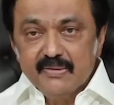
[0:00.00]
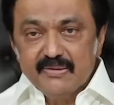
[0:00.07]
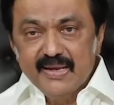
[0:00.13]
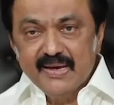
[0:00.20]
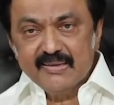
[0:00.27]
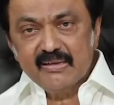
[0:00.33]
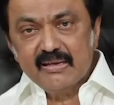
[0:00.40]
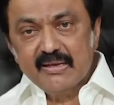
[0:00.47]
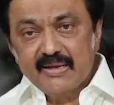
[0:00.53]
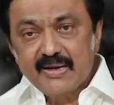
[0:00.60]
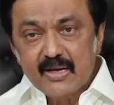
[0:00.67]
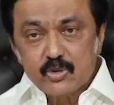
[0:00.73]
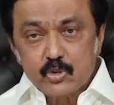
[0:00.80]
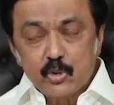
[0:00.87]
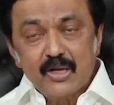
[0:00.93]
தேர்தல்
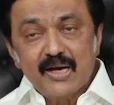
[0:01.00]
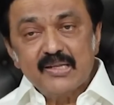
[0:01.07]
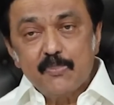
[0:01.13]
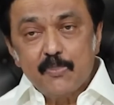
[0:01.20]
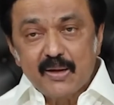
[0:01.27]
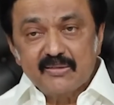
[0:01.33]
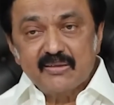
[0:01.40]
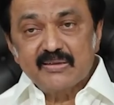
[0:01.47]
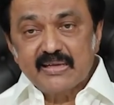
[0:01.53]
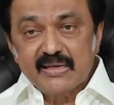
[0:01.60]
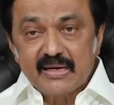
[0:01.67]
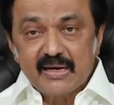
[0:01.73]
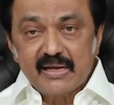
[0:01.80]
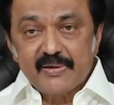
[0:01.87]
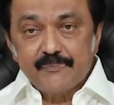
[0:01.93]
அறிக்கையில் சொல்லாத பல
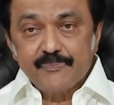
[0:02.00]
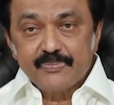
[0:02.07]
திட்டங்களை